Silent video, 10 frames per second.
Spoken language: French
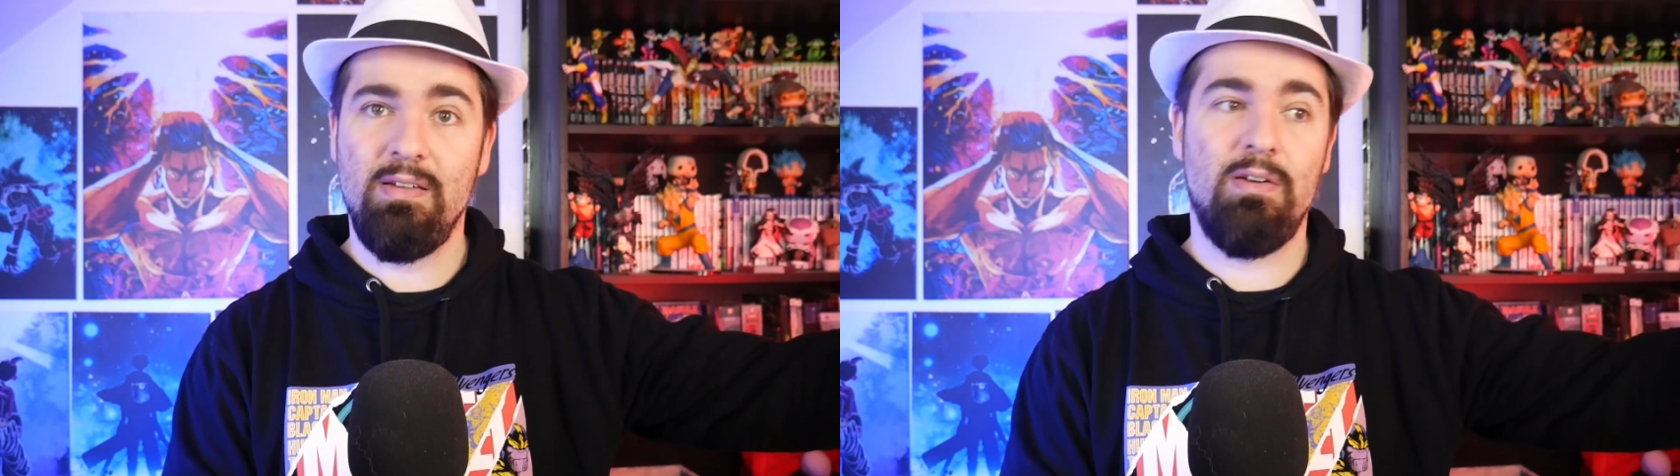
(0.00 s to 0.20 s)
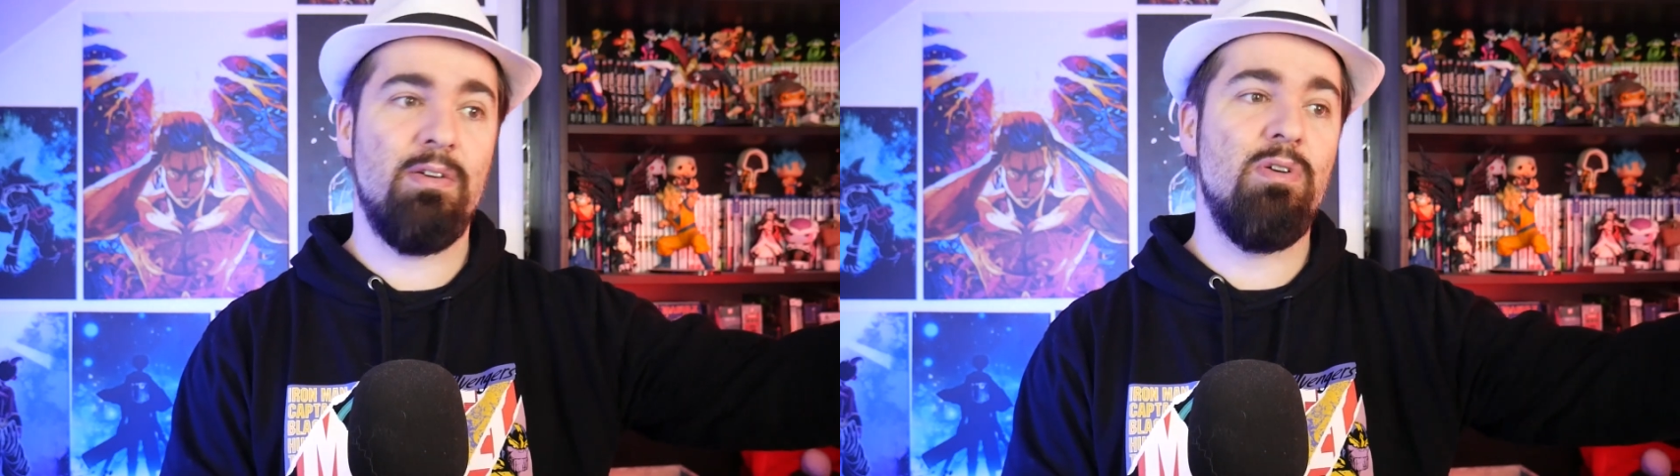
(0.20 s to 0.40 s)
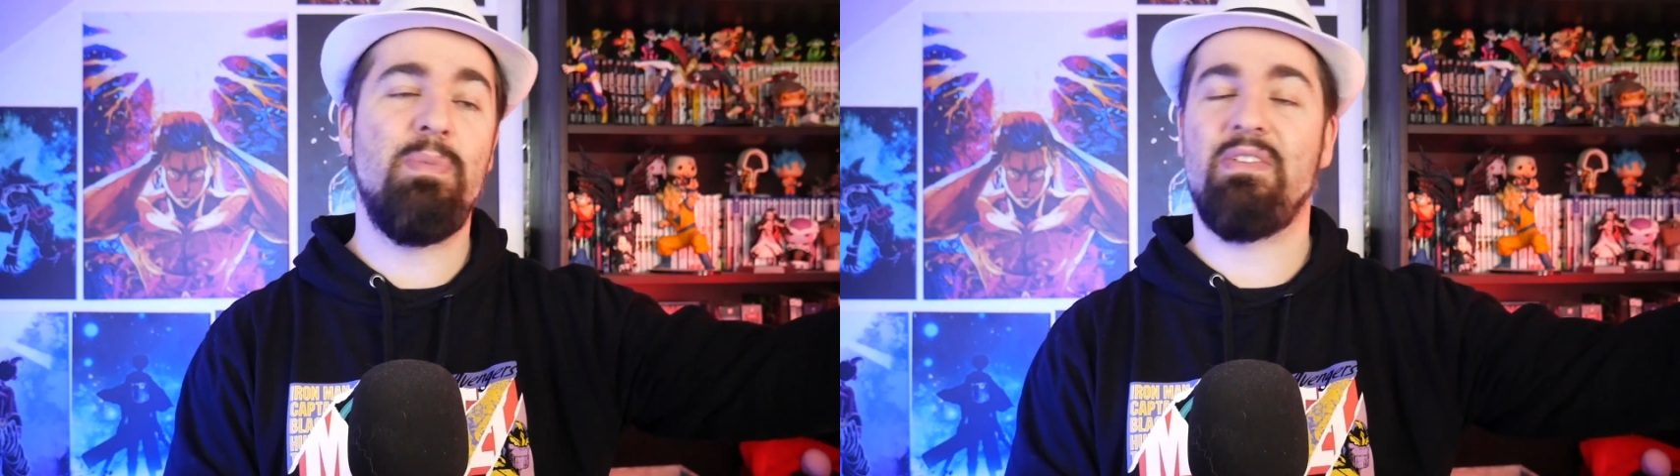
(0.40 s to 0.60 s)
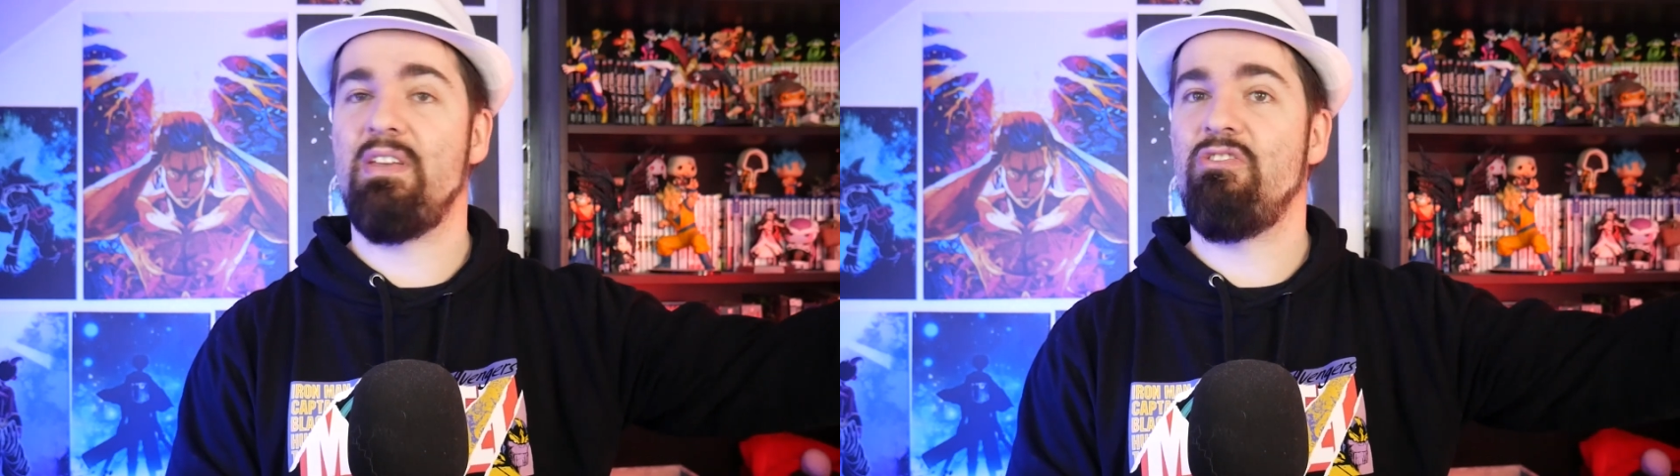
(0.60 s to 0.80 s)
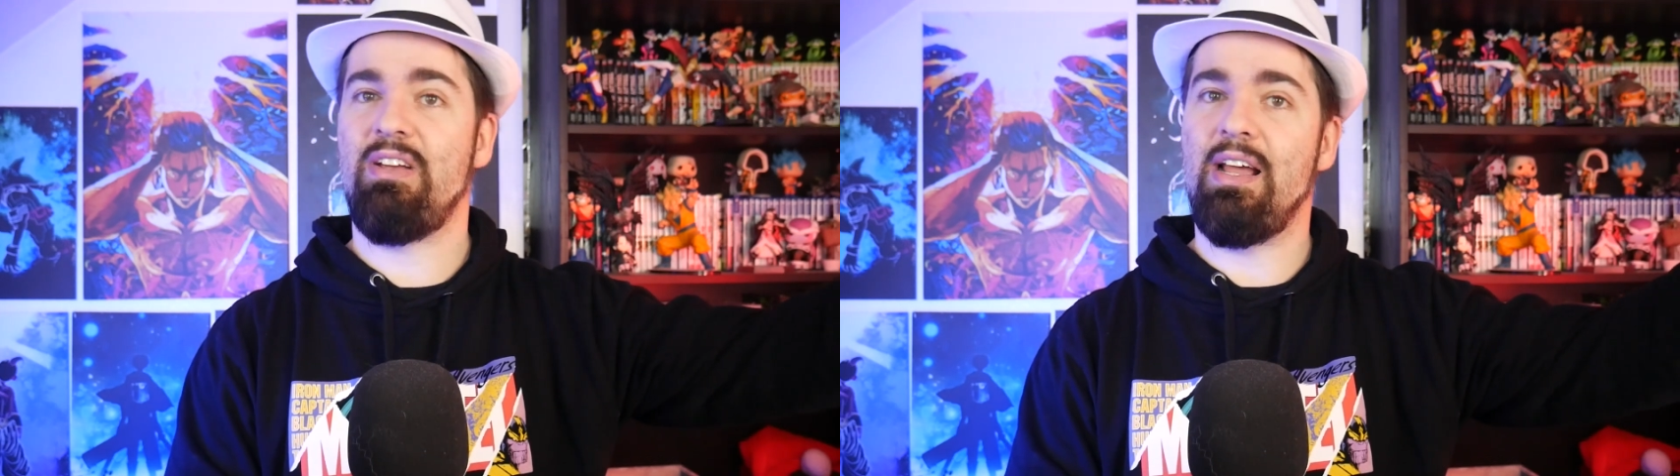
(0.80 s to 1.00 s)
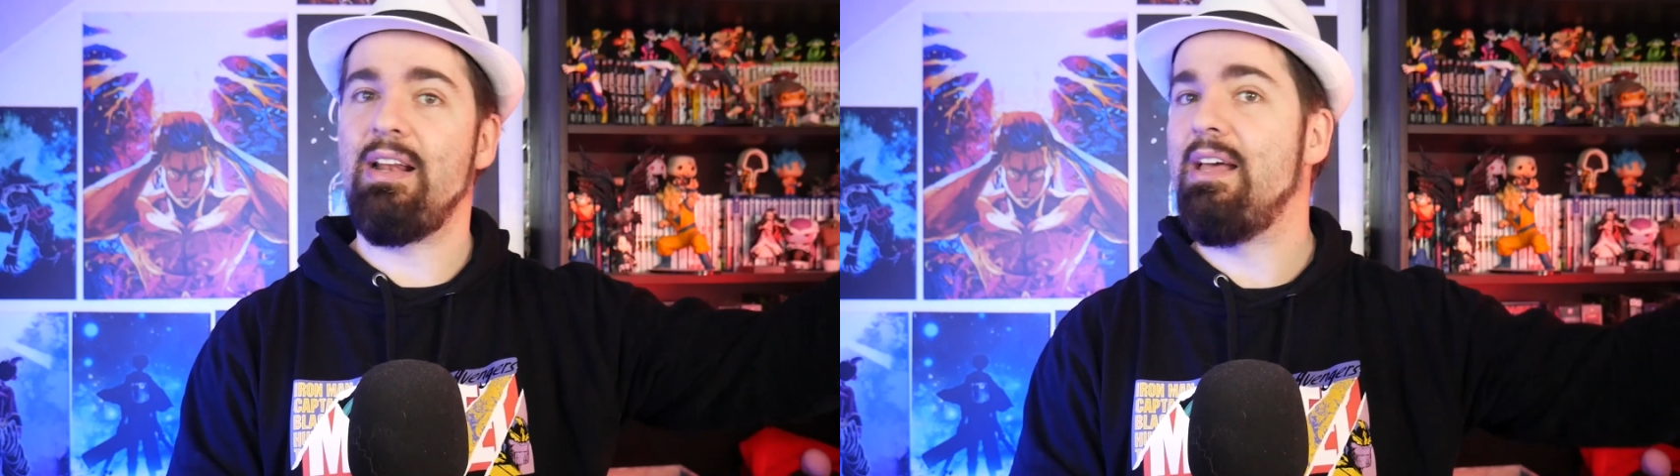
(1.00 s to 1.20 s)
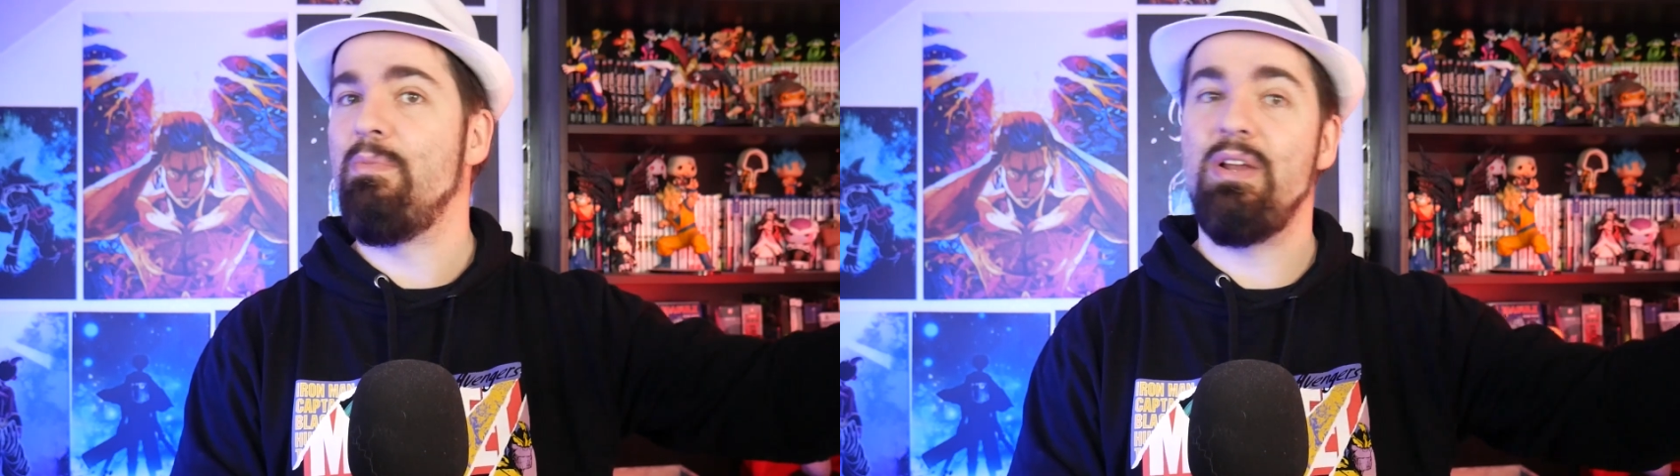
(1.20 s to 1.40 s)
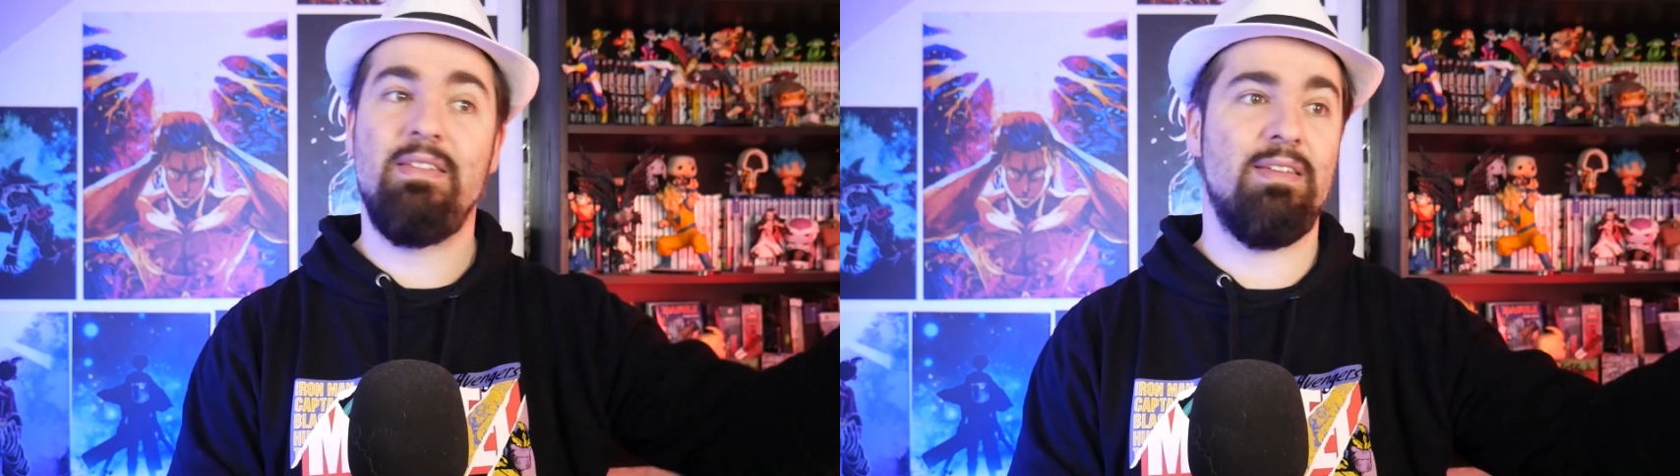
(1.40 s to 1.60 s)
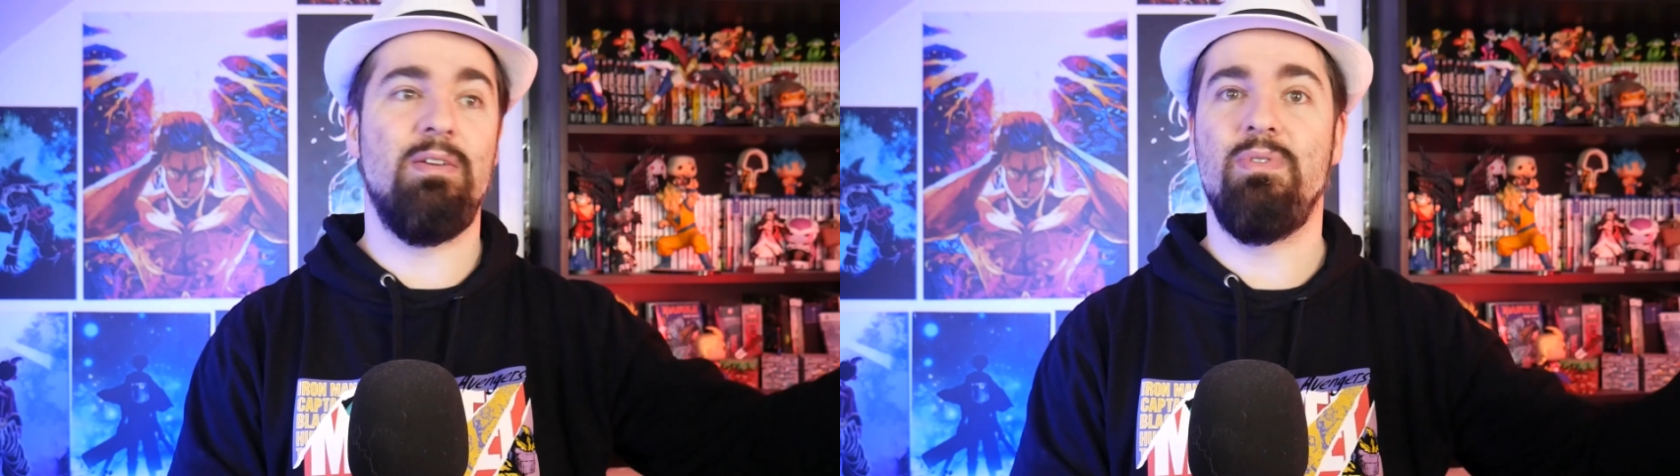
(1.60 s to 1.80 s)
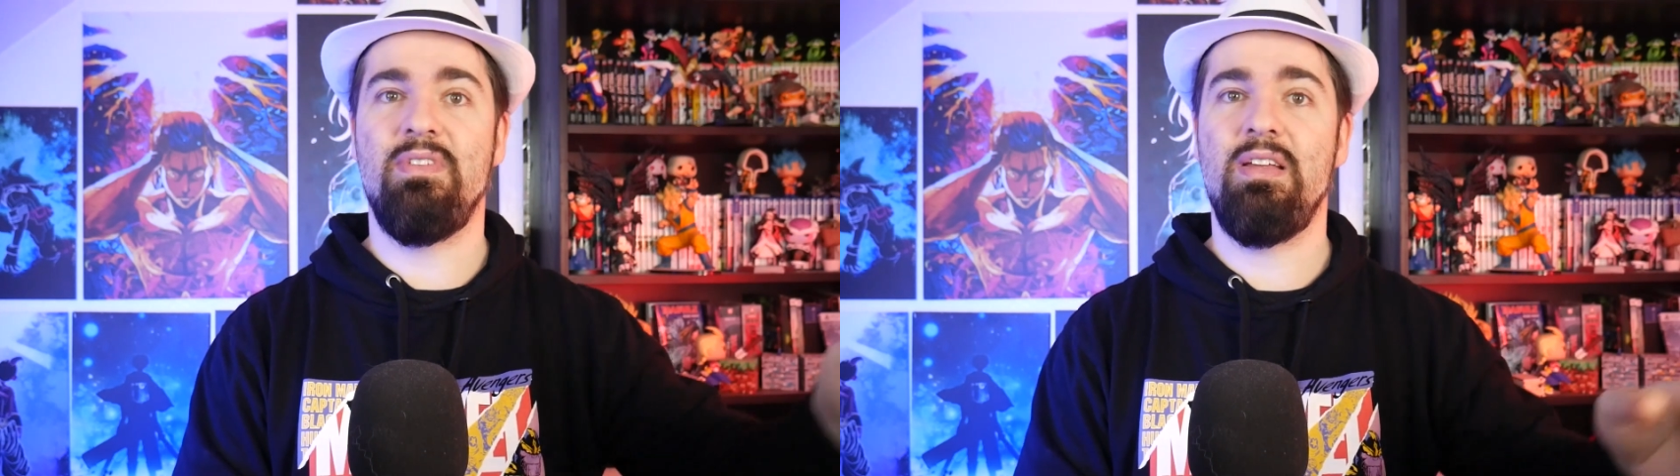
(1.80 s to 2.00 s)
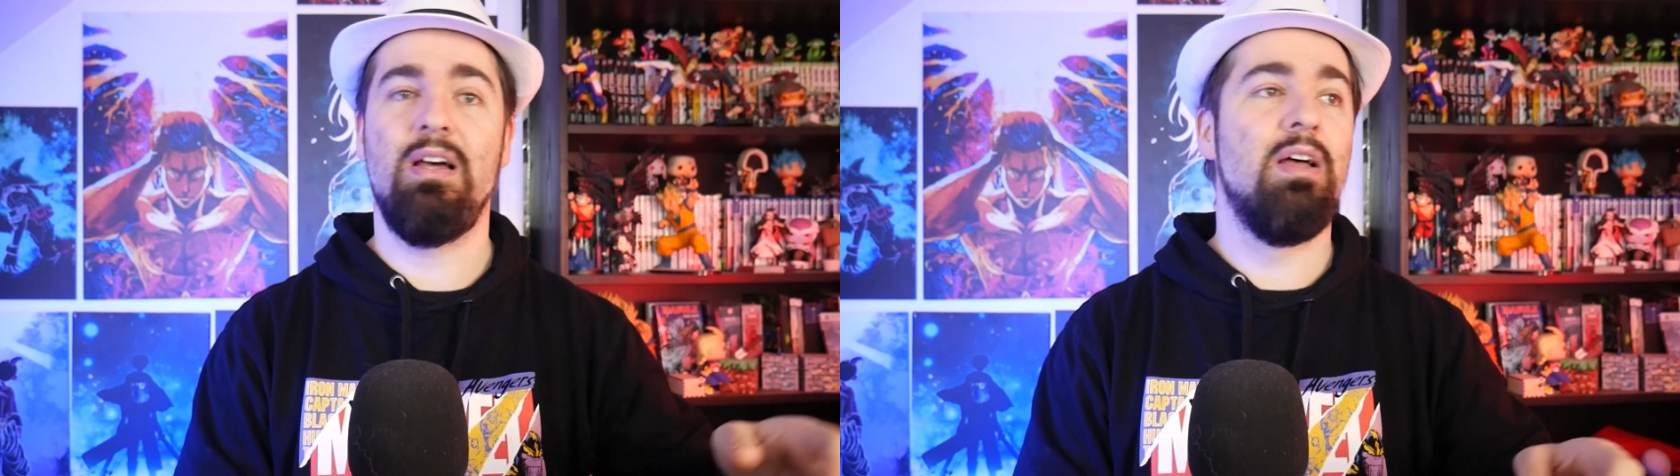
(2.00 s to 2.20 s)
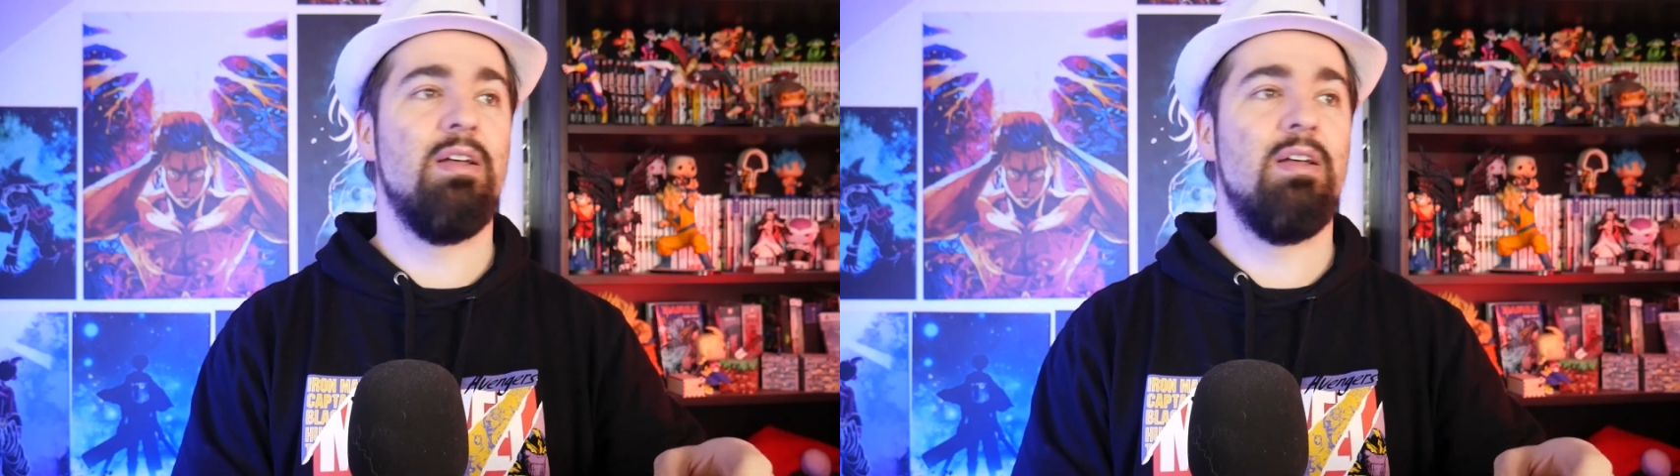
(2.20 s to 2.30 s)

euh, le personnage avec la clé à molette il est utile,